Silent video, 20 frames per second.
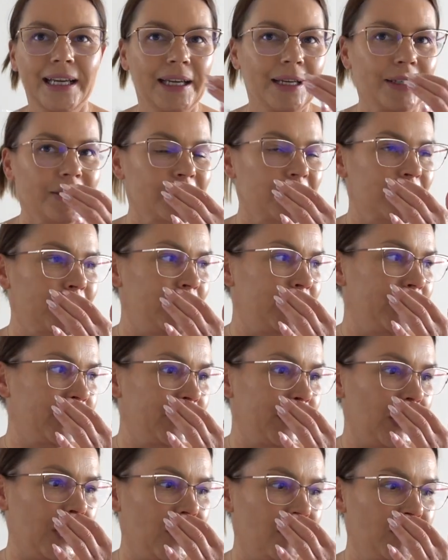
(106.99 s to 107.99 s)

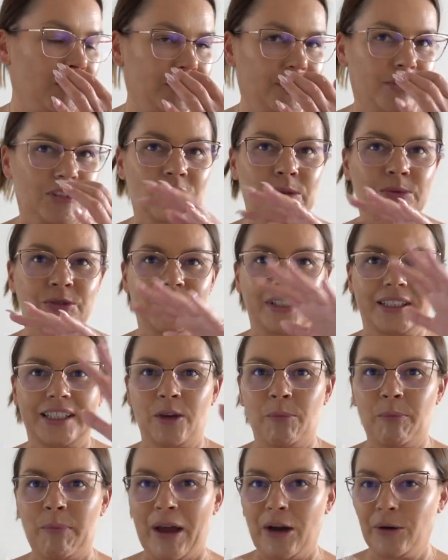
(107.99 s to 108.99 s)
rozkwitną, to zrobią się
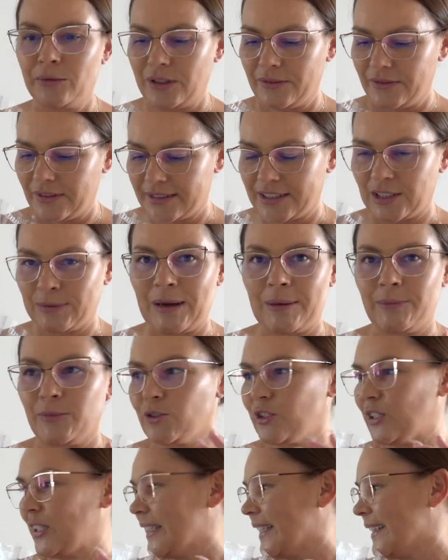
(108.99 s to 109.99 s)
takie pełne, więc chyba
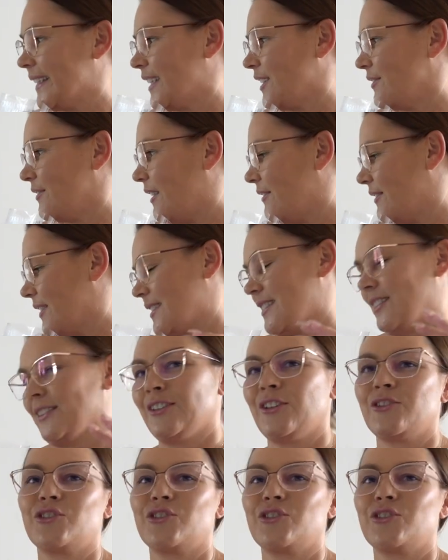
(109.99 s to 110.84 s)
podzielę je na dwa wazony.